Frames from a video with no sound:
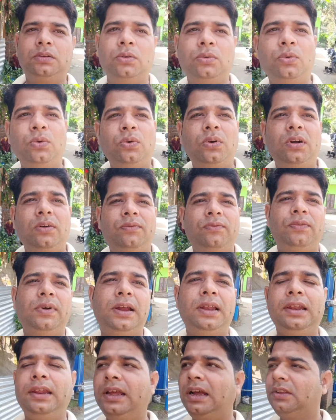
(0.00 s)
तो हम
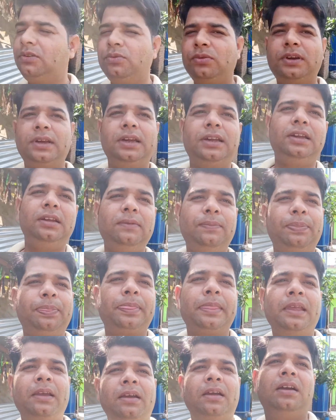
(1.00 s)
फाइनली आ चुके हैं
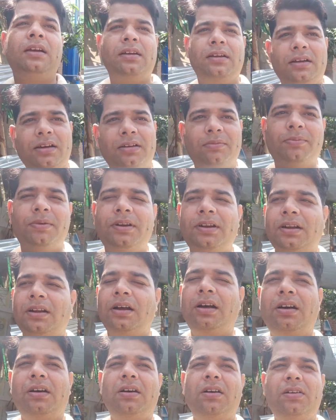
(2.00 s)
घर पर
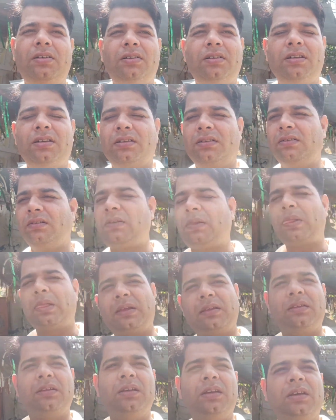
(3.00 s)
और
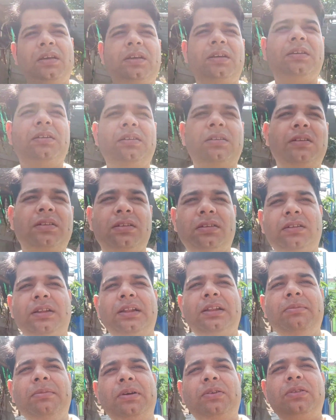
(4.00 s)

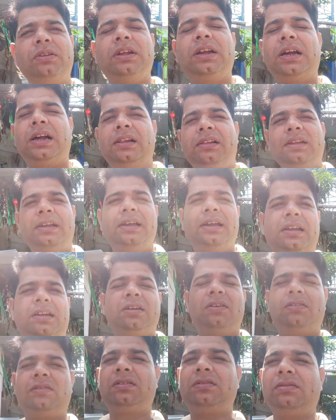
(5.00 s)
दादी माँ को दिखा दिए
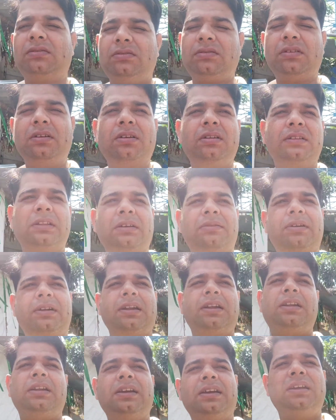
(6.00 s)
हैं और दवा
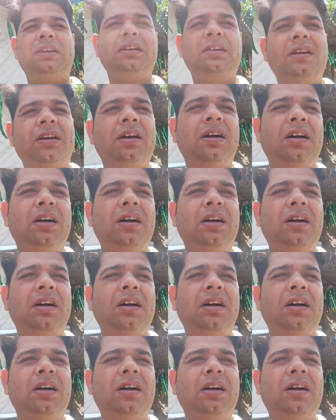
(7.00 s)
ले लिए हैं